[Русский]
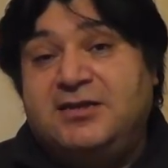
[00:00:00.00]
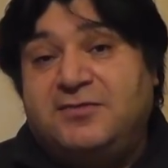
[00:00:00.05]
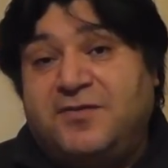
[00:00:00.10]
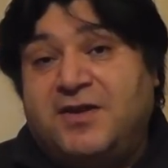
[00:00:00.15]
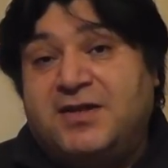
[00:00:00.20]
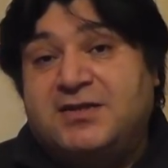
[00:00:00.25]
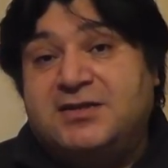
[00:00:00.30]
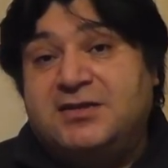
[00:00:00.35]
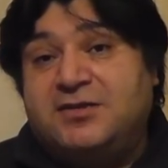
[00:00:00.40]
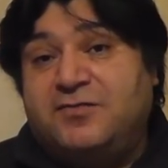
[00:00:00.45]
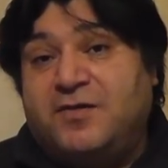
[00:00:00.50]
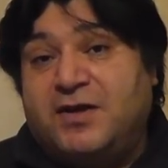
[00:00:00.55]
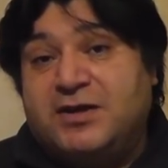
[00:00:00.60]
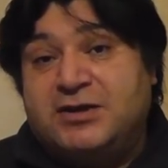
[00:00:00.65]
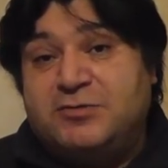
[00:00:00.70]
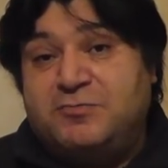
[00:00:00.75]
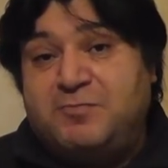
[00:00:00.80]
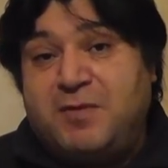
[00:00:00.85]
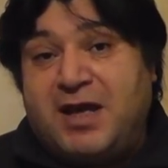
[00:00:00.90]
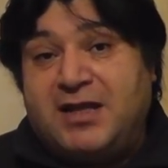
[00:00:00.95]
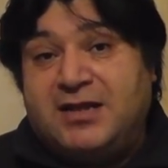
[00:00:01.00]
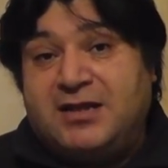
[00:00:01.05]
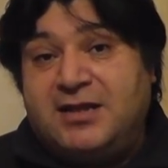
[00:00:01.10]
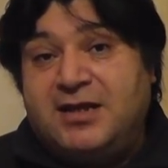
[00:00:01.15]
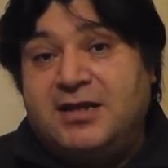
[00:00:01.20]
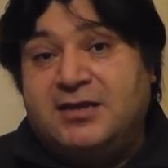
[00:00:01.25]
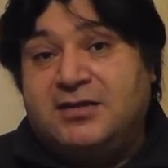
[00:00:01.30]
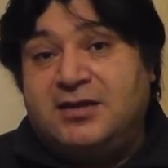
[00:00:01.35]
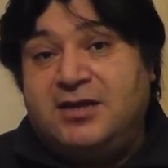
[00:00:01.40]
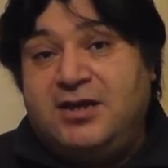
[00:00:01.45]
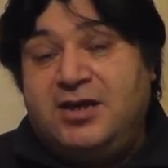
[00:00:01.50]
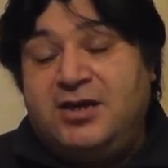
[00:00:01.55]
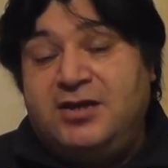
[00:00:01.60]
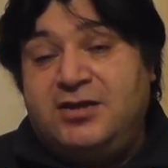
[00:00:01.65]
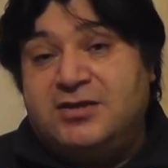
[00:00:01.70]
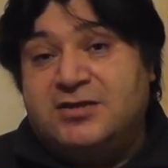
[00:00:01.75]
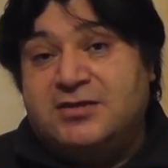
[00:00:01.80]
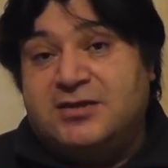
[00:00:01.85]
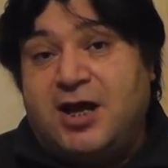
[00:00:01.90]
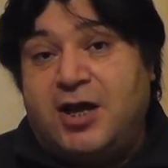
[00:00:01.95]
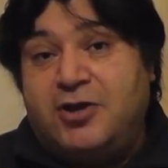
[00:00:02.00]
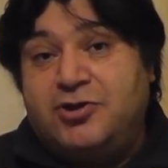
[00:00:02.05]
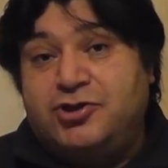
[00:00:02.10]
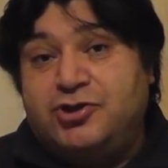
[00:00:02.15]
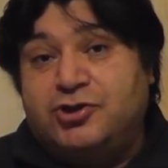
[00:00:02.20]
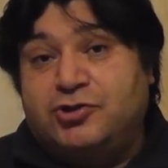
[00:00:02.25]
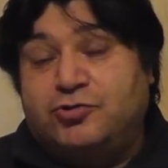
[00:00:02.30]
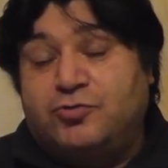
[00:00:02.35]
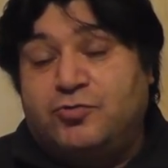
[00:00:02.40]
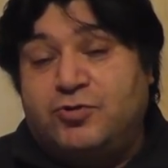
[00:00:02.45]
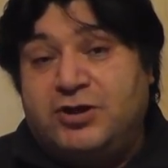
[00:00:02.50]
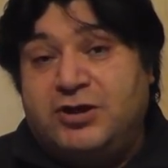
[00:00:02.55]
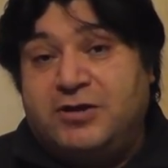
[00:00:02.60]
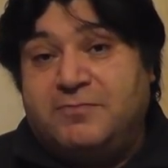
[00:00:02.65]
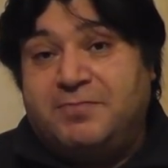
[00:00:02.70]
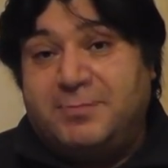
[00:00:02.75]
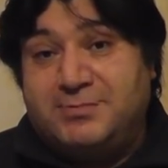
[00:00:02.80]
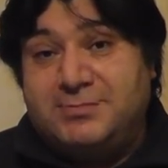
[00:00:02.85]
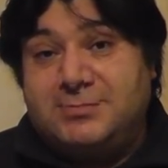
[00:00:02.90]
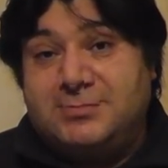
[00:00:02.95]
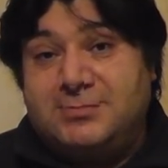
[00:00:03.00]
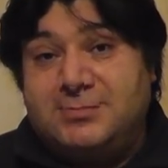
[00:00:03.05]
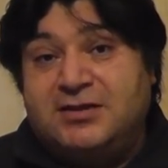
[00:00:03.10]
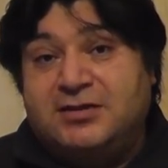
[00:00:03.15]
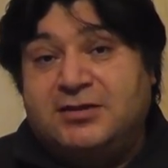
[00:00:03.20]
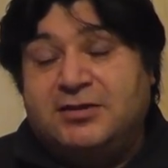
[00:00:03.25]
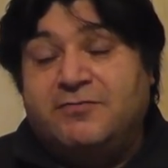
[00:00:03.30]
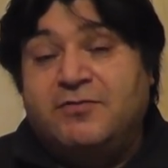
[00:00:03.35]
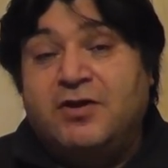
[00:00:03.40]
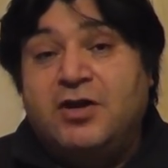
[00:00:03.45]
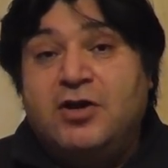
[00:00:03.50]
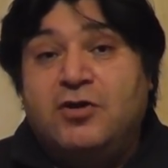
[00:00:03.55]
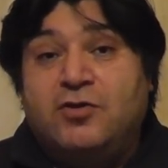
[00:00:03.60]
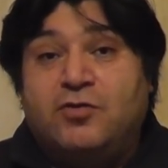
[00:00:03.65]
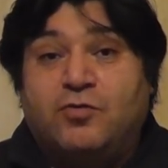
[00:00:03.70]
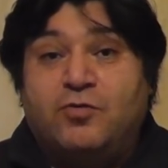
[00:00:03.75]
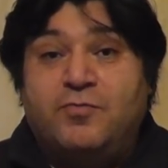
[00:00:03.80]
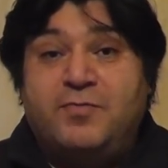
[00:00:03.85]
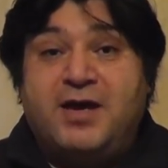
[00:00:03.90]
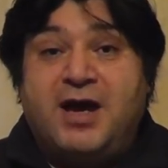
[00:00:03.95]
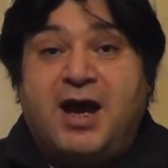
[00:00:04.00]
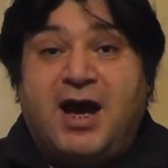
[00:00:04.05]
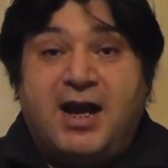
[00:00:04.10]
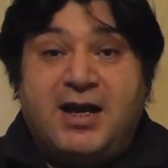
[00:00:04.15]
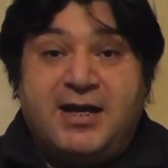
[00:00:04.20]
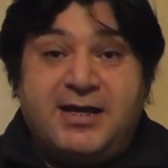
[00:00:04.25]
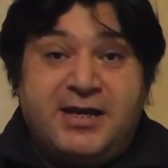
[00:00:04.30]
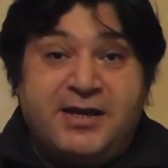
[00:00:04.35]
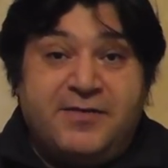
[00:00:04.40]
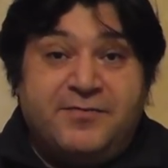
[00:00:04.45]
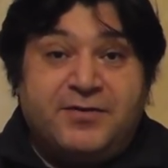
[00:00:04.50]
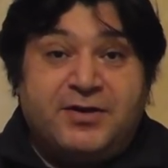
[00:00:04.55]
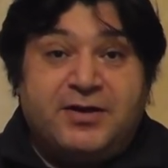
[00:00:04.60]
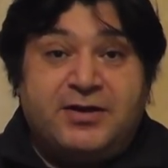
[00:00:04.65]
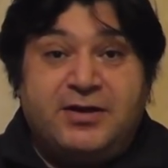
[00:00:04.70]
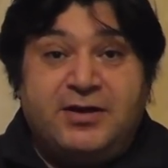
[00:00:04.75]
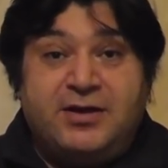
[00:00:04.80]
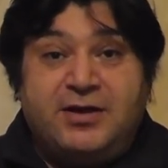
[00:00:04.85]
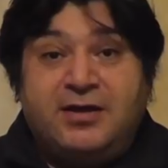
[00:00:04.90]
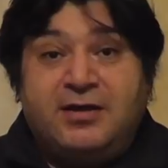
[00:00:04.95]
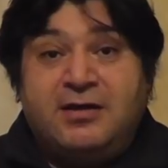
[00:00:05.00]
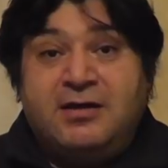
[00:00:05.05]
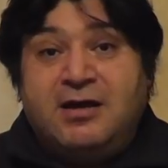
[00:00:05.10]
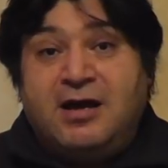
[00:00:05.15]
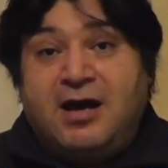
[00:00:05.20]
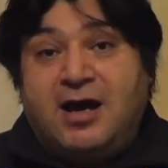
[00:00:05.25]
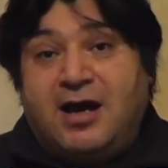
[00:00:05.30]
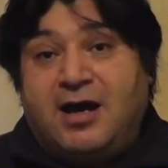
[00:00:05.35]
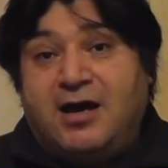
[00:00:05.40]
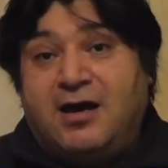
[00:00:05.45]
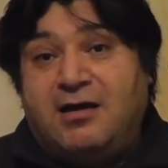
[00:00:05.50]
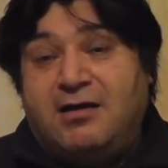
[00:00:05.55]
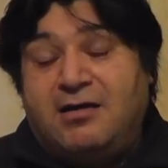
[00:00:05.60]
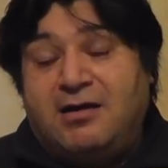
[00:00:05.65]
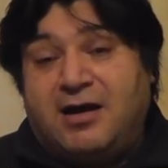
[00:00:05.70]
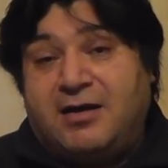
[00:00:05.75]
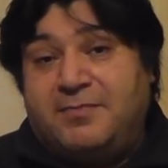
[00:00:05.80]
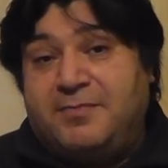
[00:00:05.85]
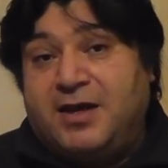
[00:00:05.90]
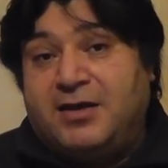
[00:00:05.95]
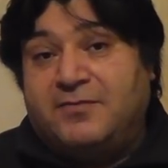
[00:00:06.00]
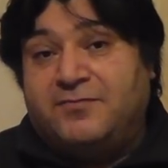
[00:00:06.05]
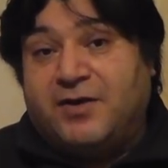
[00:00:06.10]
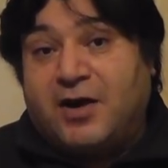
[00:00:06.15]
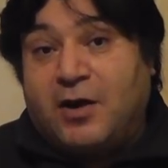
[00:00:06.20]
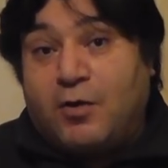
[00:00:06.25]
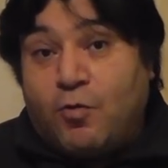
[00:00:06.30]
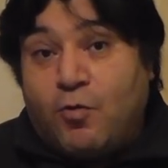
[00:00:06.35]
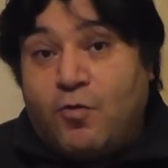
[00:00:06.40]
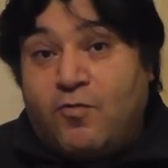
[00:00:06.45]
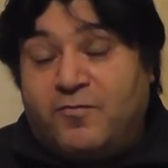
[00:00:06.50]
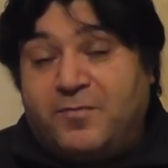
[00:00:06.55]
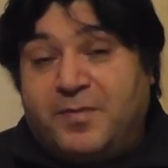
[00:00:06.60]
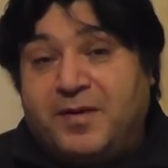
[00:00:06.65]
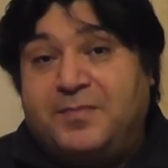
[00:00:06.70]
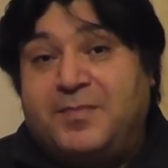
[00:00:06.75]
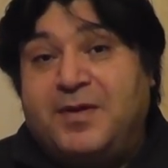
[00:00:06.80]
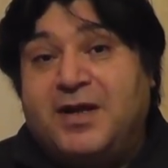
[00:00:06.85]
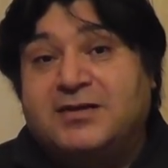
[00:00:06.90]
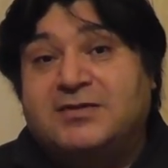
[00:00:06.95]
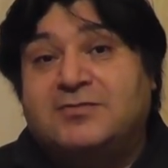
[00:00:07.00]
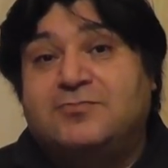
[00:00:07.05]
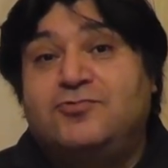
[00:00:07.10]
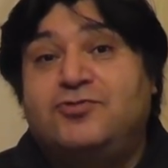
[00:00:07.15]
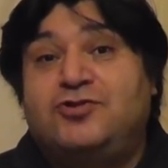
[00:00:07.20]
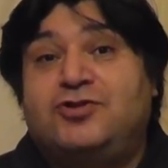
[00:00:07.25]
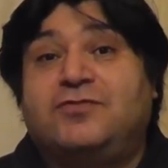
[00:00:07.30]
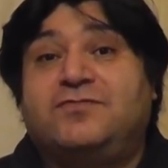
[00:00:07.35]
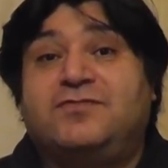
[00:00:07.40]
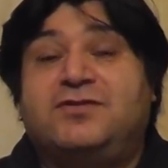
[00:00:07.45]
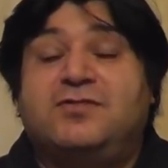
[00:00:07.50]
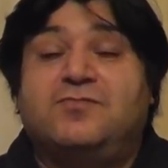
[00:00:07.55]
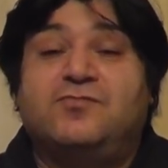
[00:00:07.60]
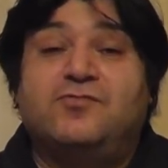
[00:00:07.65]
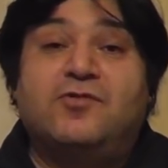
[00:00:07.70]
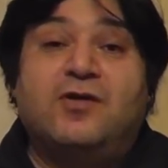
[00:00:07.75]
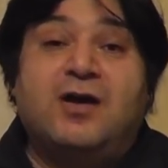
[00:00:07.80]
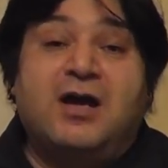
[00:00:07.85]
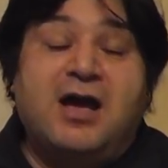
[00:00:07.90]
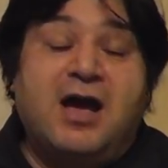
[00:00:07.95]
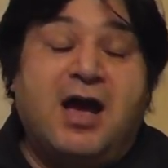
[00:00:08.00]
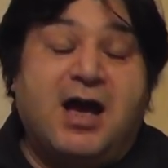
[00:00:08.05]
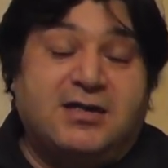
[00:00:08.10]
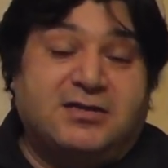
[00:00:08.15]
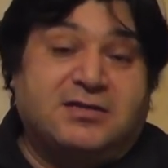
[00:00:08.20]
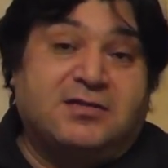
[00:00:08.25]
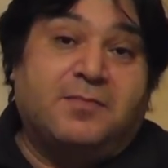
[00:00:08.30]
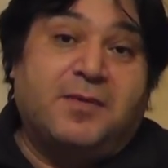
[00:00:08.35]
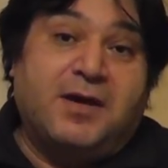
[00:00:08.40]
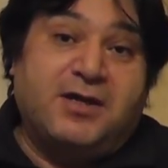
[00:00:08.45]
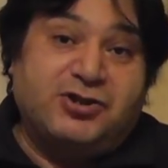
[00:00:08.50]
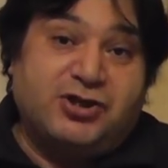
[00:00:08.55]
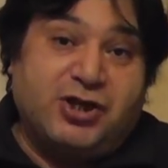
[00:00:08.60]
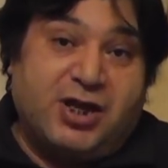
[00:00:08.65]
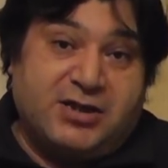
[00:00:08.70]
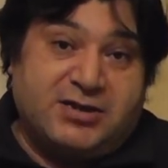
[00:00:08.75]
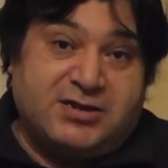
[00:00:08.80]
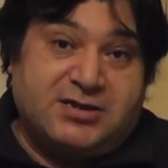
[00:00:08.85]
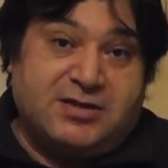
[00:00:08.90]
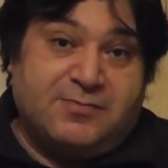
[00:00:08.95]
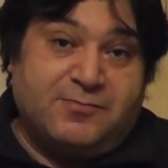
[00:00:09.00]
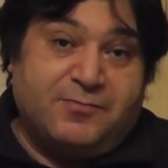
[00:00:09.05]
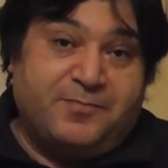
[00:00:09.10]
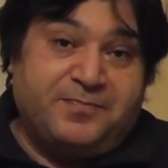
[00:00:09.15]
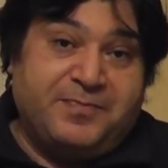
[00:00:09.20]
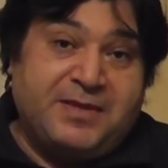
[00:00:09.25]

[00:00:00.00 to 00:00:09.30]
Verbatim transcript: 20-25 лет и не знающих других президентов, кроме Алиевых и а, армян-врагов, препятствующих всему азербайджанскому.